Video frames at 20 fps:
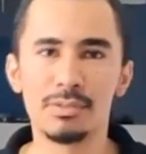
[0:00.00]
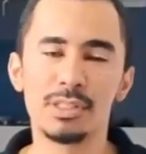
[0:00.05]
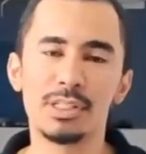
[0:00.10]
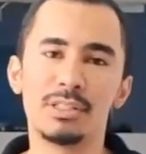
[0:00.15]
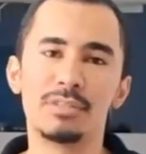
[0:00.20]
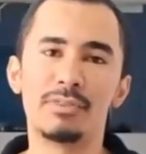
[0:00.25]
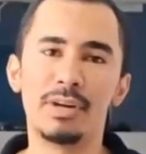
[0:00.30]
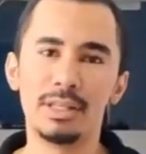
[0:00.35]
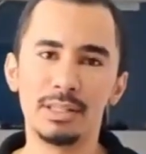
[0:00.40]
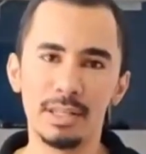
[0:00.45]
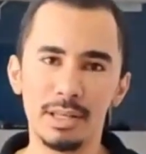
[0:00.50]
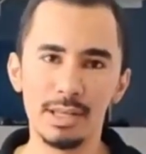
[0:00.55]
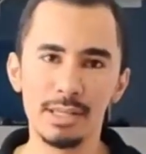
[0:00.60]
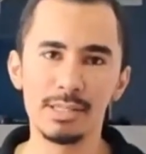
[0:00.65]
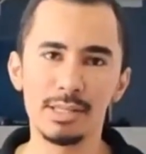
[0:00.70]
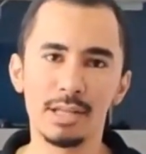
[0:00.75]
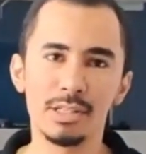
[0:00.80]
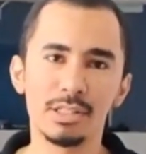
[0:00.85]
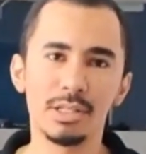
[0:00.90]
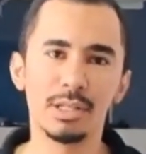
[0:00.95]
você tiver
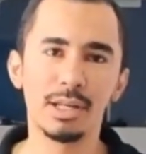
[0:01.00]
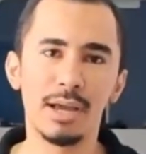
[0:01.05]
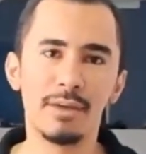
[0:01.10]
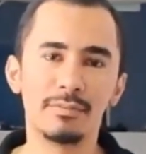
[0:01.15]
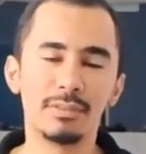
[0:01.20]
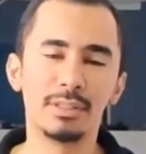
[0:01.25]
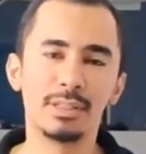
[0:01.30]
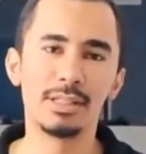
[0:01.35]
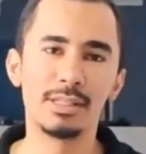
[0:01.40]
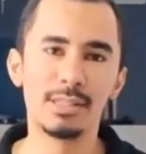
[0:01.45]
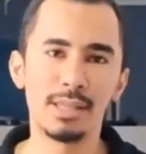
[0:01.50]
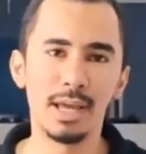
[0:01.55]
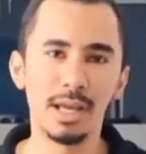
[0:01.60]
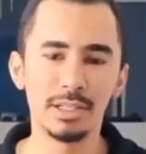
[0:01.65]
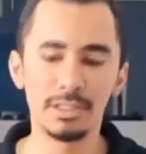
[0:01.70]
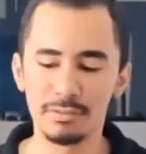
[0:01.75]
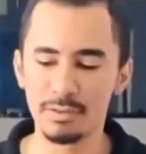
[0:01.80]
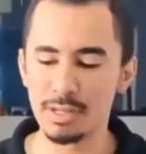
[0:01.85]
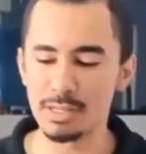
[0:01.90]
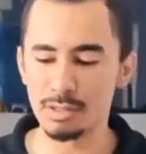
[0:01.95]
interesse em adquirir a
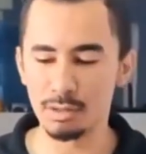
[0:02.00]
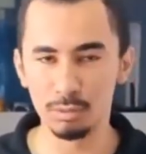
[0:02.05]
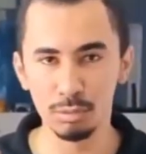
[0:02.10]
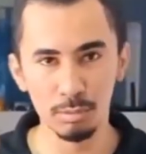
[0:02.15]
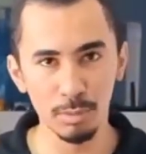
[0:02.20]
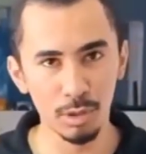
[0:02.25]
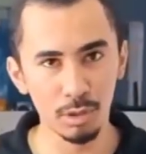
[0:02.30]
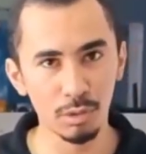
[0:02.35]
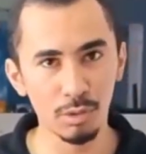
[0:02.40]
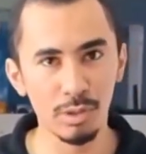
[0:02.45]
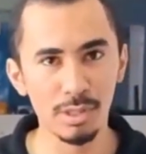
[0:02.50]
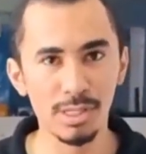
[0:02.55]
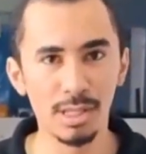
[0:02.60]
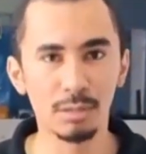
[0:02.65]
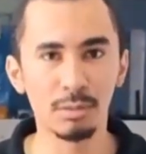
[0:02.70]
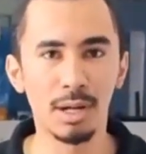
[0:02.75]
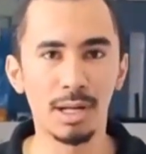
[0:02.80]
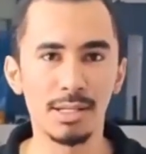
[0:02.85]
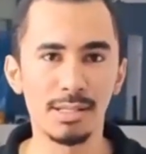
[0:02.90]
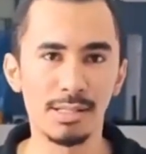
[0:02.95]
F37, versão número 2
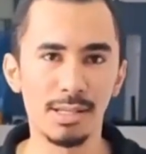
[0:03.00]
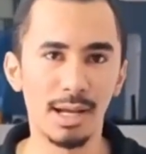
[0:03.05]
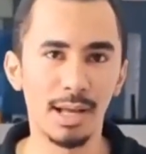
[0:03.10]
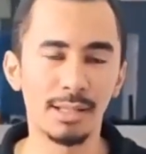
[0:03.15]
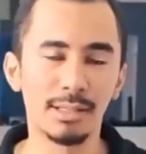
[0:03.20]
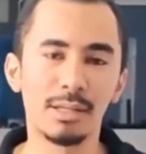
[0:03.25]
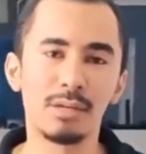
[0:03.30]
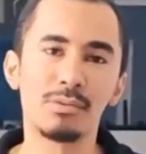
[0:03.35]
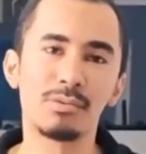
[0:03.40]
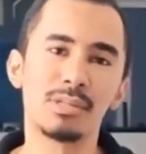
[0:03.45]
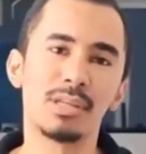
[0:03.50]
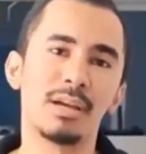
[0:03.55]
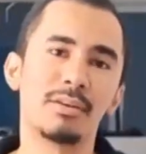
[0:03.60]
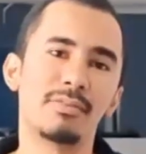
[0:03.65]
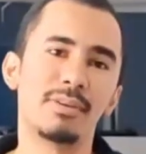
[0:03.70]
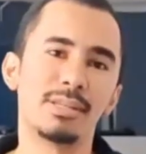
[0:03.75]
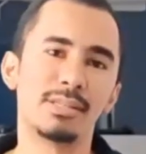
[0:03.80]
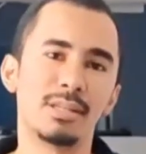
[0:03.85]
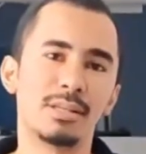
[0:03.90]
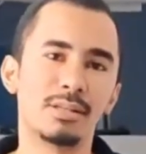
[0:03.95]
atualizada, que consegue
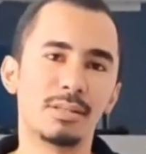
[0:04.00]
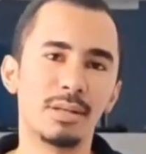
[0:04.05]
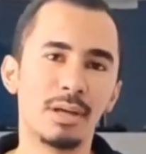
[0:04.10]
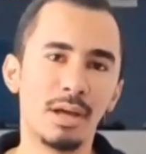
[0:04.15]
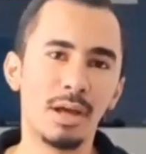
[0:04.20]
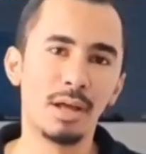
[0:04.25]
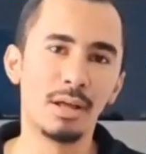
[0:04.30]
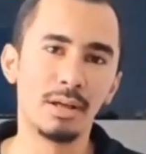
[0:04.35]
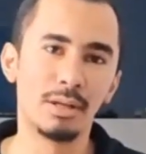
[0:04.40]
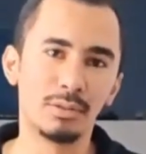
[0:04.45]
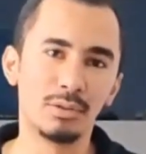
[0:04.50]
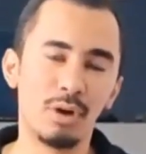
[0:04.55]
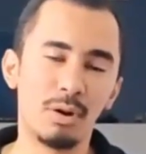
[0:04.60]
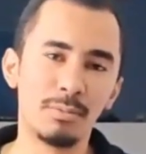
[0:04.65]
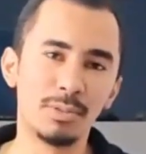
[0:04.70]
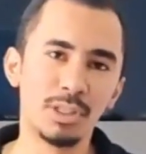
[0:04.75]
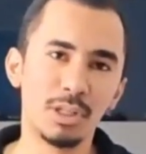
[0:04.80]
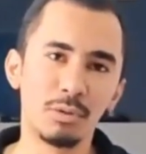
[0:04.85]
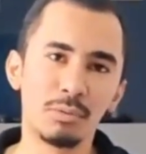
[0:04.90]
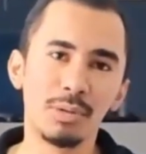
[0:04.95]
fazer
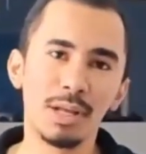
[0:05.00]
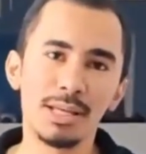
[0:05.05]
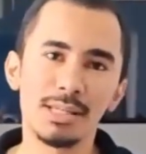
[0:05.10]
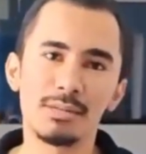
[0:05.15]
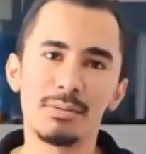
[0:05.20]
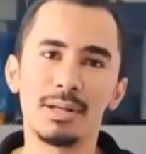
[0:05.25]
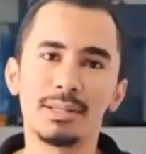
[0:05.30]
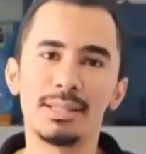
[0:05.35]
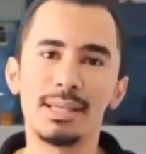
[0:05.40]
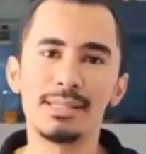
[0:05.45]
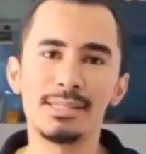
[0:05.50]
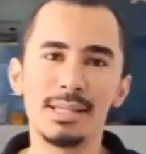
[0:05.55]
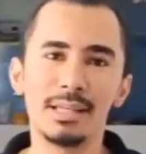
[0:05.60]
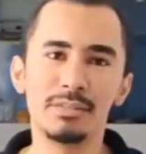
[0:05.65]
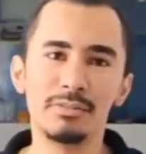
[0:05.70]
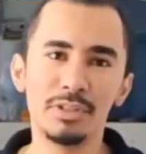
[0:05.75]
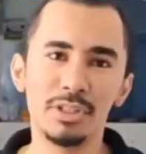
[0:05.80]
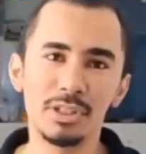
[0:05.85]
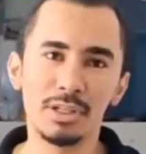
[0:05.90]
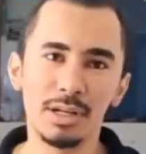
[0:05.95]
dobras de angulação até
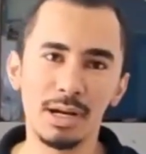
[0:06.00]
120